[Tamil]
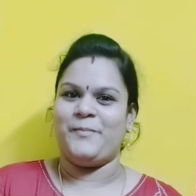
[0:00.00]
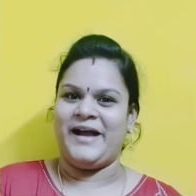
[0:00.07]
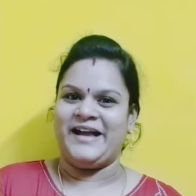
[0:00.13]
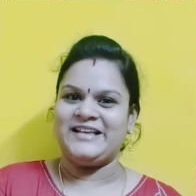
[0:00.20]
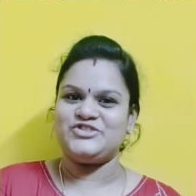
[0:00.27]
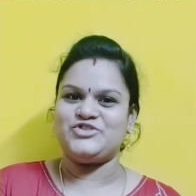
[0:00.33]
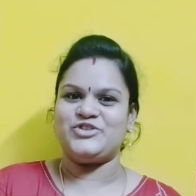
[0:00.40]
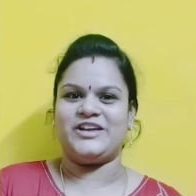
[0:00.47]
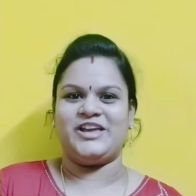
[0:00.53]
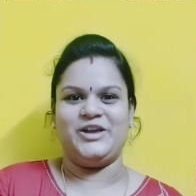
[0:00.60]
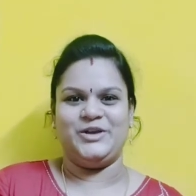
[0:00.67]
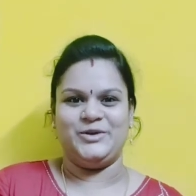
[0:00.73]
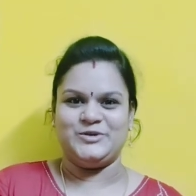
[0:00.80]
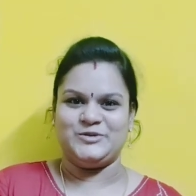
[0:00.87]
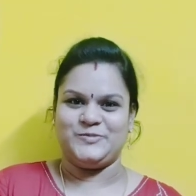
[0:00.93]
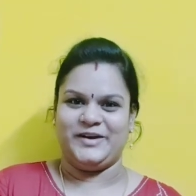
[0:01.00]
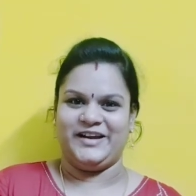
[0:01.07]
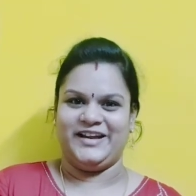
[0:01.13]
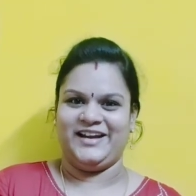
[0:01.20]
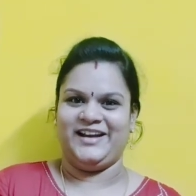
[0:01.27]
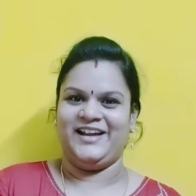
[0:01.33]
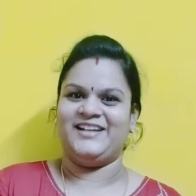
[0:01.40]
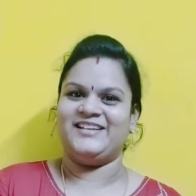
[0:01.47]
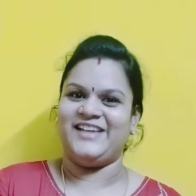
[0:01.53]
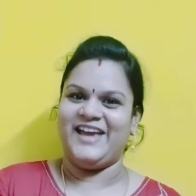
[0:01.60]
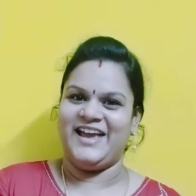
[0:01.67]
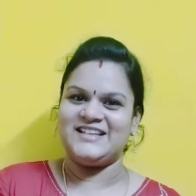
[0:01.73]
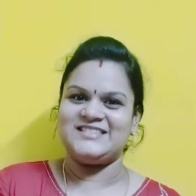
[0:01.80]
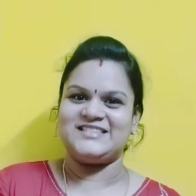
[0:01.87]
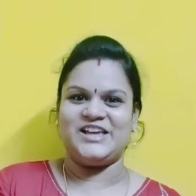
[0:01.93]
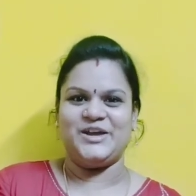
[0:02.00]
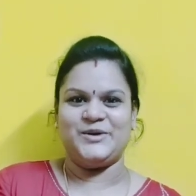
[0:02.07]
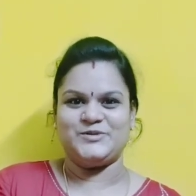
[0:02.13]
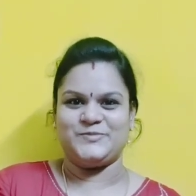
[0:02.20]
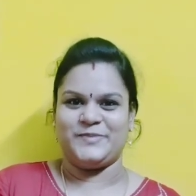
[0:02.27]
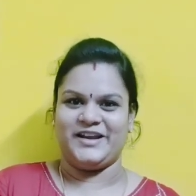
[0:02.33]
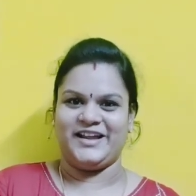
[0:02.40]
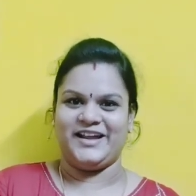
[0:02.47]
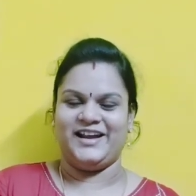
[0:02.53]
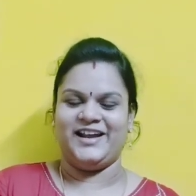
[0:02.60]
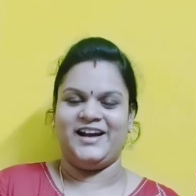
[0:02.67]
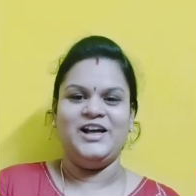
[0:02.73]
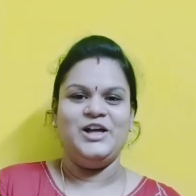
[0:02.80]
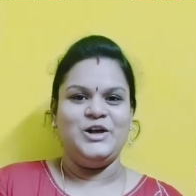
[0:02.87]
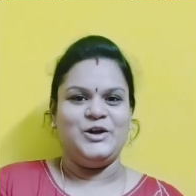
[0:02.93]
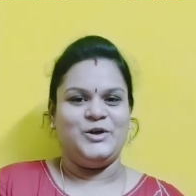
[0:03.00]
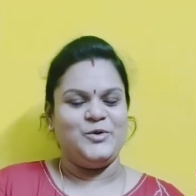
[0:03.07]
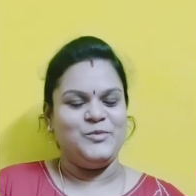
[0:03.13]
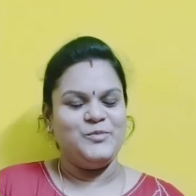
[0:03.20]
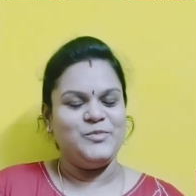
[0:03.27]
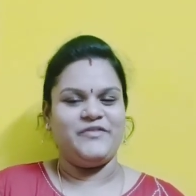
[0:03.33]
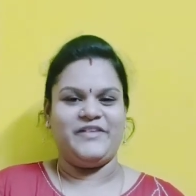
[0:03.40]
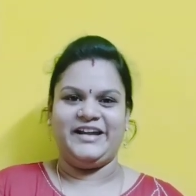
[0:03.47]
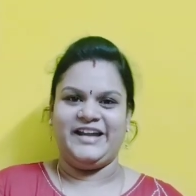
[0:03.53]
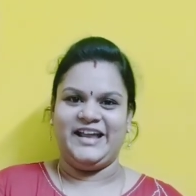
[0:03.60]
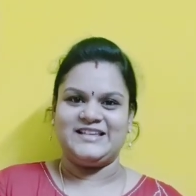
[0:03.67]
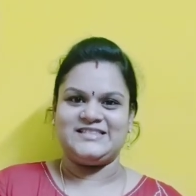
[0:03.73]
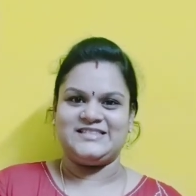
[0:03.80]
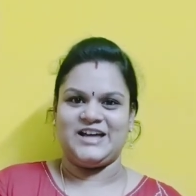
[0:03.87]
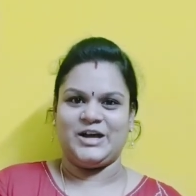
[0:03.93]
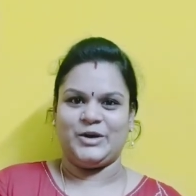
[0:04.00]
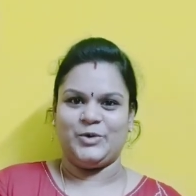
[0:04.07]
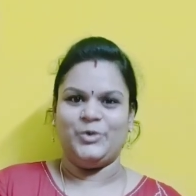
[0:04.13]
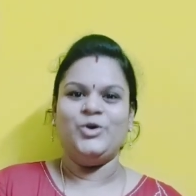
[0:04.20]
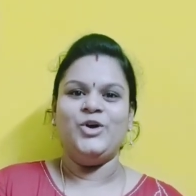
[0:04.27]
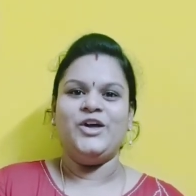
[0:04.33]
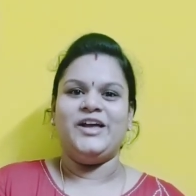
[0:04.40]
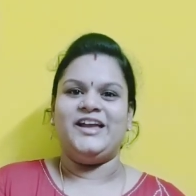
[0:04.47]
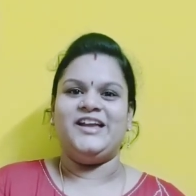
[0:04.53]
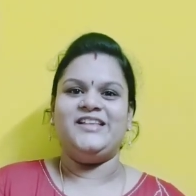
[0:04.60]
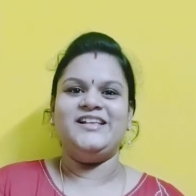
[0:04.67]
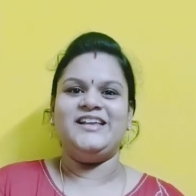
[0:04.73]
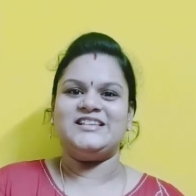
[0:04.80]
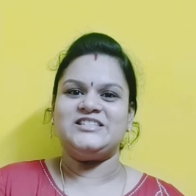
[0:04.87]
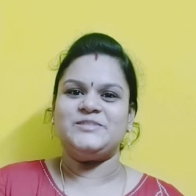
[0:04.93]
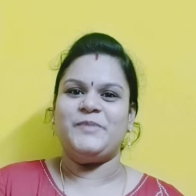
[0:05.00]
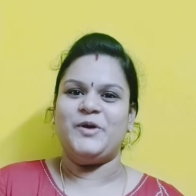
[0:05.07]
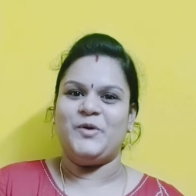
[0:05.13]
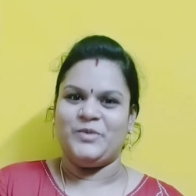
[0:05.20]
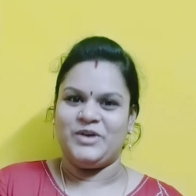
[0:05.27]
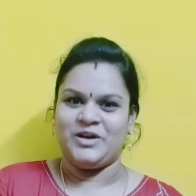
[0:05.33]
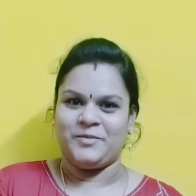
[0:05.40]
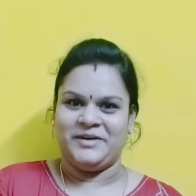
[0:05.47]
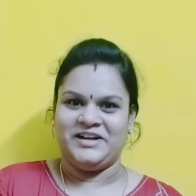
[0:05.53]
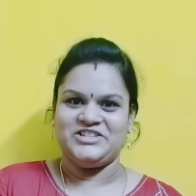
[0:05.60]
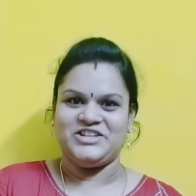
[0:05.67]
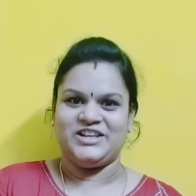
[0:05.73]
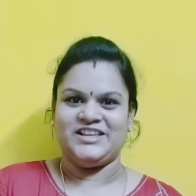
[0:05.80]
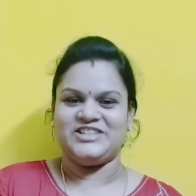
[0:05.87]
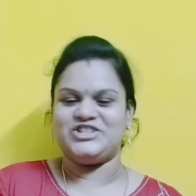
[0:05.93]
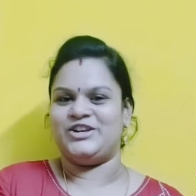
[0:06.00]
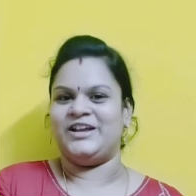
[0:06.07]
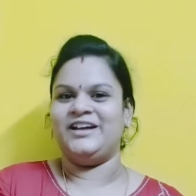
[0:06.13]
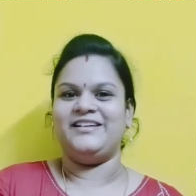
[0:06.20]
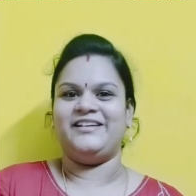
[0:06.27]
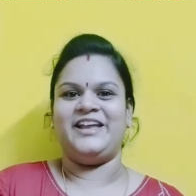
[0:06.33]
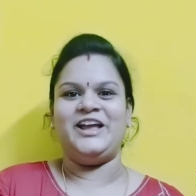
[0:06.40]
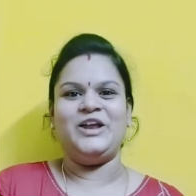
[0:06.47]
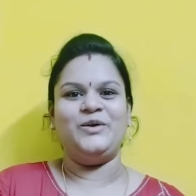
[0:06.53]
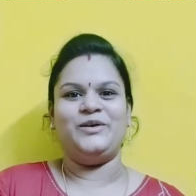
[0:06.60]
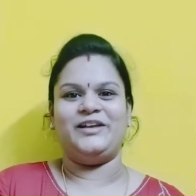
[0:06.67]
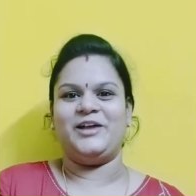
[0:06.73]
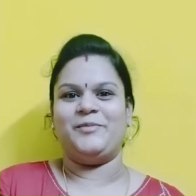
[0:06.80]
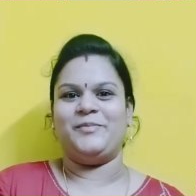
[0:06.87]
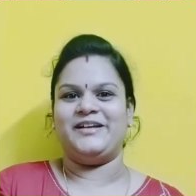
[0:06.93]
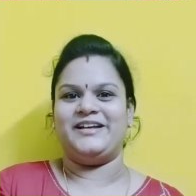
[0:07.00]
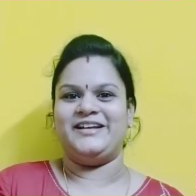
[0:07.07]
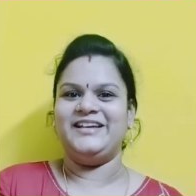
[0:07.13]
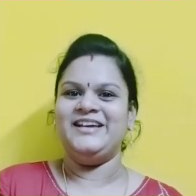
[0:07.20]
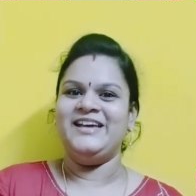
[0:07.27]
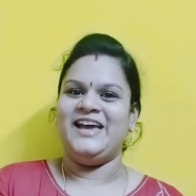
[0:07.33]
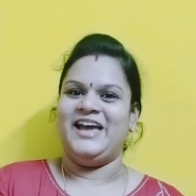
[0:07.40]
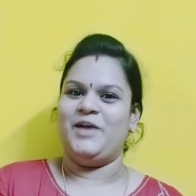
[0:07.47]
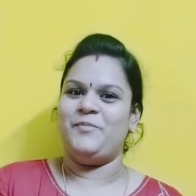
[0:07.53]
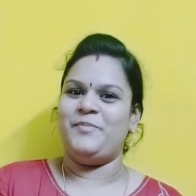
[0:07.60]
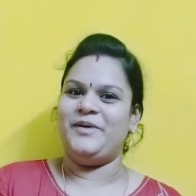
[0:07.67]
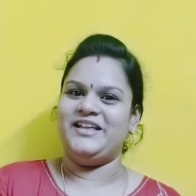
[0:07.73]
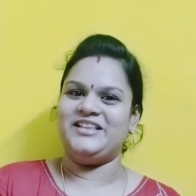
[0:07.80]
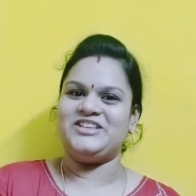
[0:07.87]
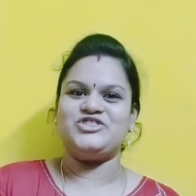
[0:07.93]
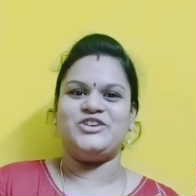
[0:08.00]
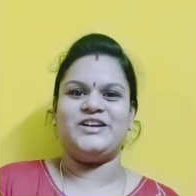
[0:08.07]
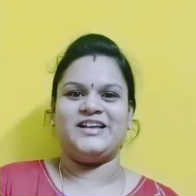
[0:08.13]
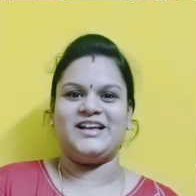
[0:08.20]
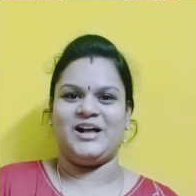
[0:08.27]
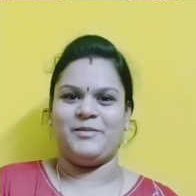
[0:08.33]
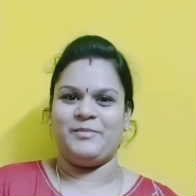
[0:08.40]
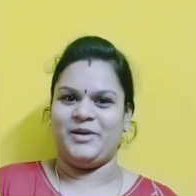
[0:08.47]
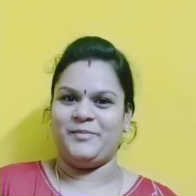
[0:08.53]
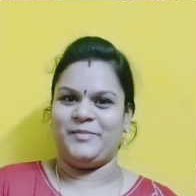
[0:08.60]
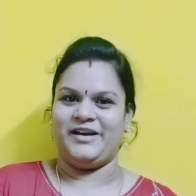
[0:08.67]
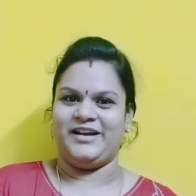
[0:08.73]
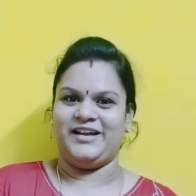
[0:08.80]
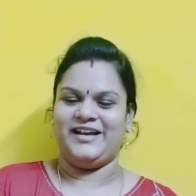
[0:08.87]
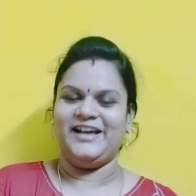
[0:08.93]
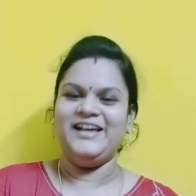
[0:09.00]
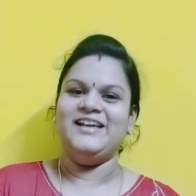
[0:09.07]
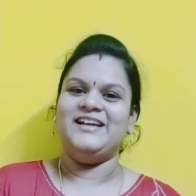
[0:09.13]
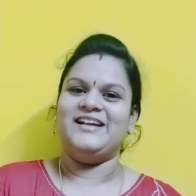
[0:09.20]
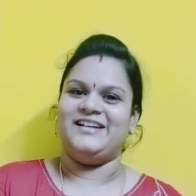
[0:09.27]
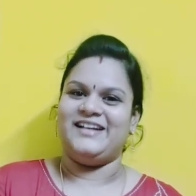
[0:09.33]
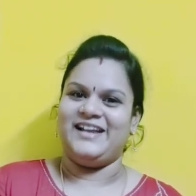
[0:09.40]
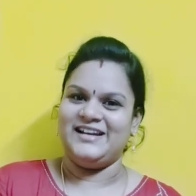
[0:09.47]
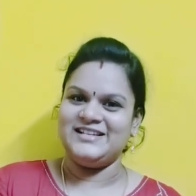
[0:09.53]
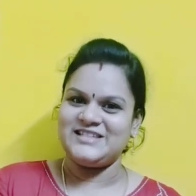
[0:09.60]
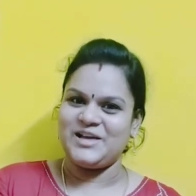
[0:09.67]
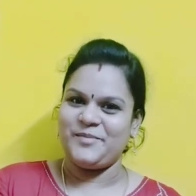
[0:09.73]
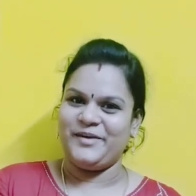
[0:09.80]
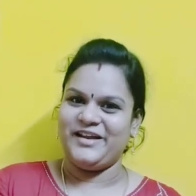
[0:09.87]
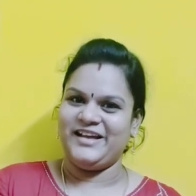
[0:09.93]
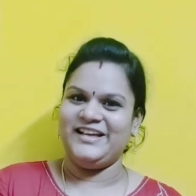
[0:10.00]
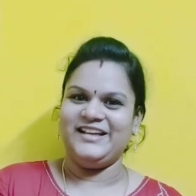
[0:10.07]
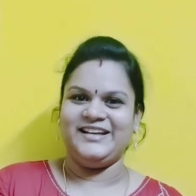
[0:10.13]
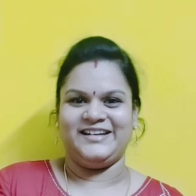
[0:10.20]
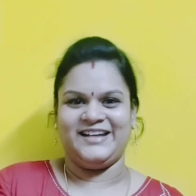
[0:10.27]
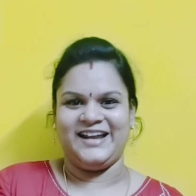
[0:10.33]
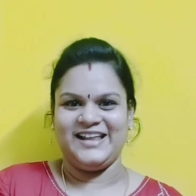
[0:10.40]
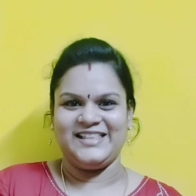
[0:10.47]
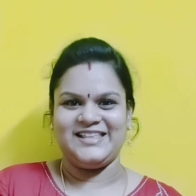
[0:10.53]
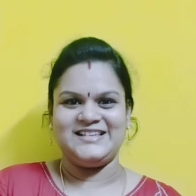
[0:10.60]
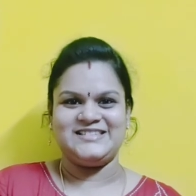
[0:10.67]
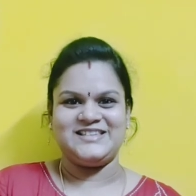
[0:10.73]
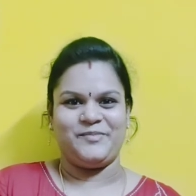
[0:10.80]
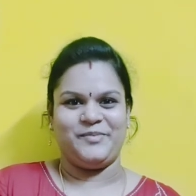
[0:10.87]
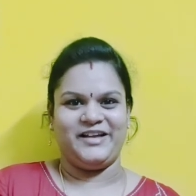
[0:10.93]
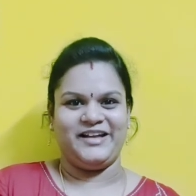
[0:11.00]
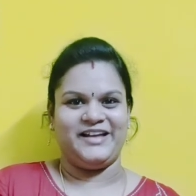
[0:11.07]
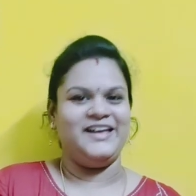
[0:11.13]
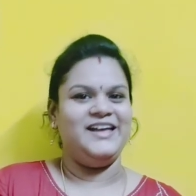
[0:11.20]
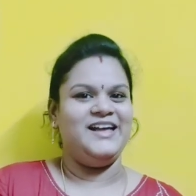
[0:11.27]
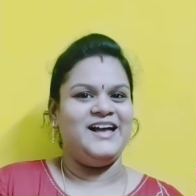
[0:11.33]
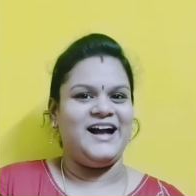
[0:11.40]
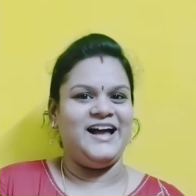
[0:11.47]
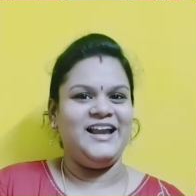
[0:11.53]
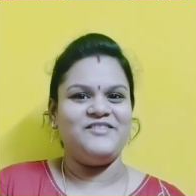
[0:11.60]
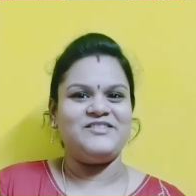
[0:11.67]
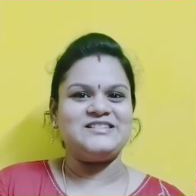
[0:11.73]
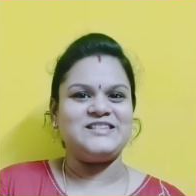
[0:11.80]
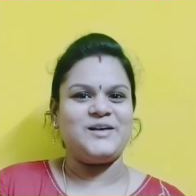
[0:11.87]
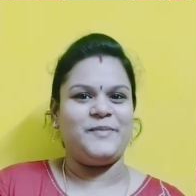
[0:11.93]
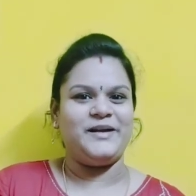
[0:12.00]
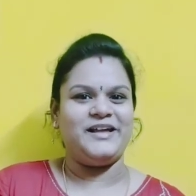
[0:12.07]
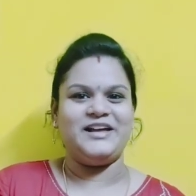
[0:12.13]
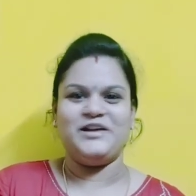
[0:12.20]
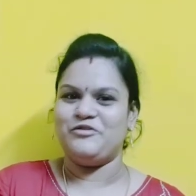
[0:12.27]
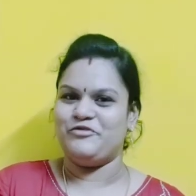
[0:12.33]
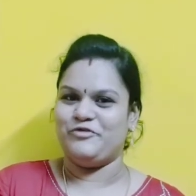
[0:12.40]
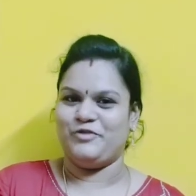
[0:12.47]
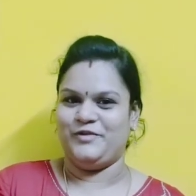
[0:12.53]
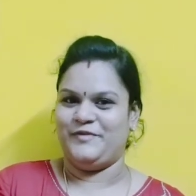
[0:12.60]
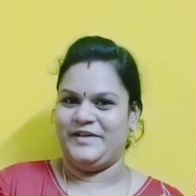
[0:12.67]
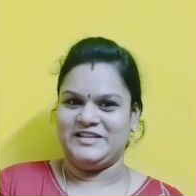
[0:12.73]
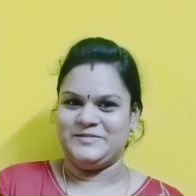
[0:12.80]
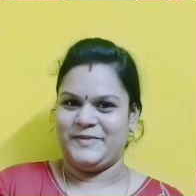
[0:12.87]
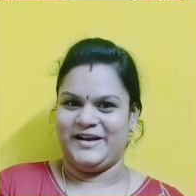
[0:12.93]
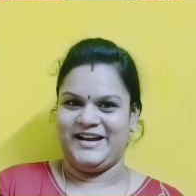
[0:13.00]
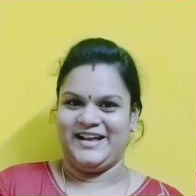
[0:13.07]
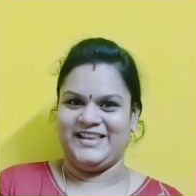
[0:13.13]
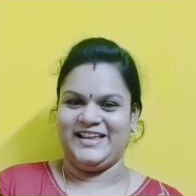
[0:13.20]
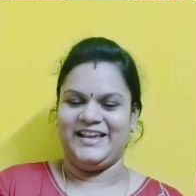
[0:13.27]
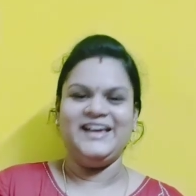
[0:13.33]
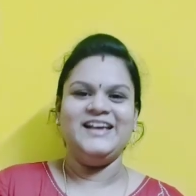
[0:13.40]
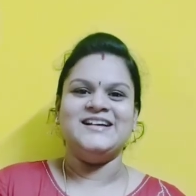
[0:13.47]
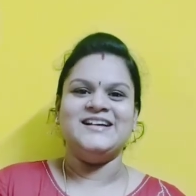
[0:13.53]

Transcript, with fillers: பேஸ்ட்ரிக்கு யூஸ் பண்ணிக்கலாம் கேக்ஸ்க்கு யூஸ் பண்ணிக்கலாம் ரொம்பவே டேஸ்ட்டாக இருக்கும் இந்த ரெசிபி உங்களுக்கு பிடிச்சிருந்துச்சுன்னா நீங்களும் ட்ரை பண்ணிவிட்டு எப்படி இருந்துச்சுன்னு எனக்கு கமெண்ட் பண்ணுங்கள் நல்லா சாப்பிடுங்க நல்லதையாக சாப்பிடுங்க அளவாக சாப்பிடுங்க ஃபுட் வேஸ்ட் பண்ணாதீங்க